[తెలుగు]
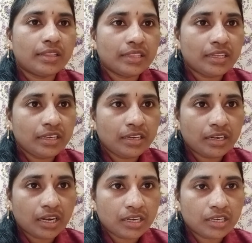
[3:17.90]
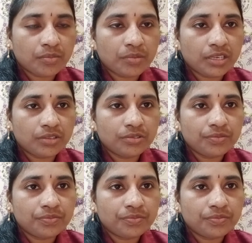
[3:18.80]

అందరినీ నేను అనటం లేదు